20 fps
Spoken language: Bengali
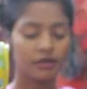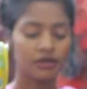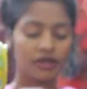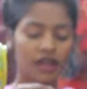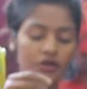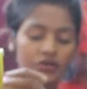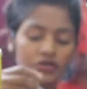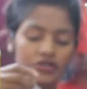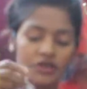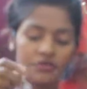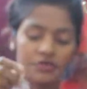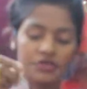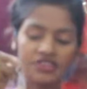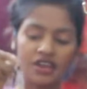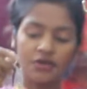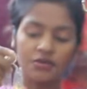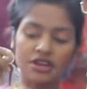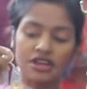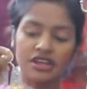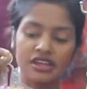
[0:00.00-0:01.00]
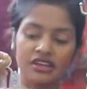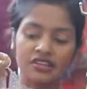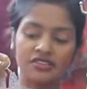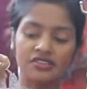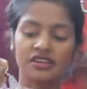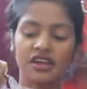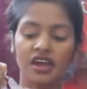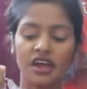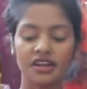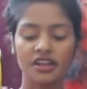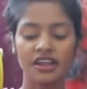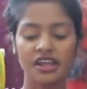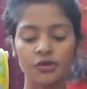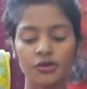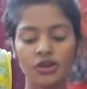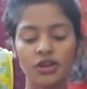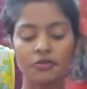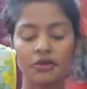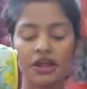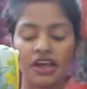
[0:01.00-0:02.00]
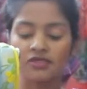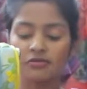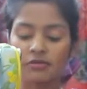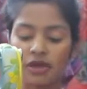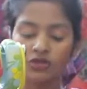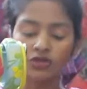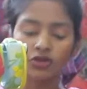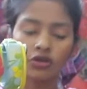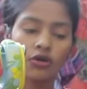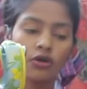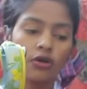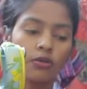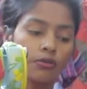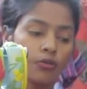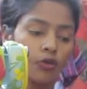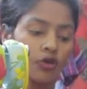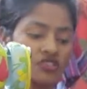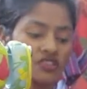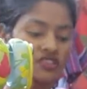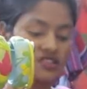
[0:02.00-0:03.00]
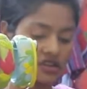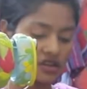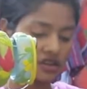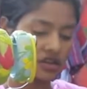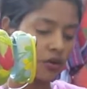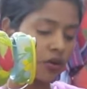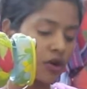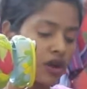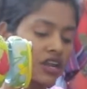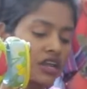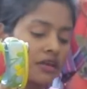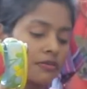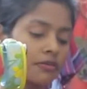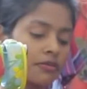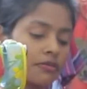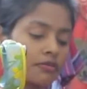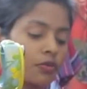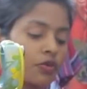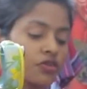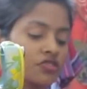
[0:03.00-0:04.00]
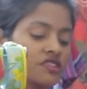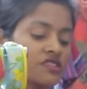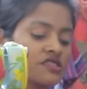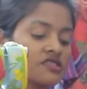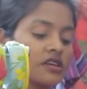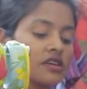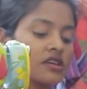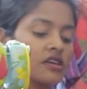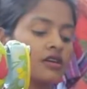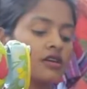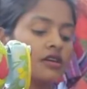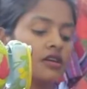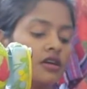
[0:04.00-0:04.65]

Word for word: কার্টুন টাইপের চাবি রিং আছে আর এগুলির প্রাইস মাত্র পঞ্চাশ টাকা অনলি পঞ্চাশ টাকা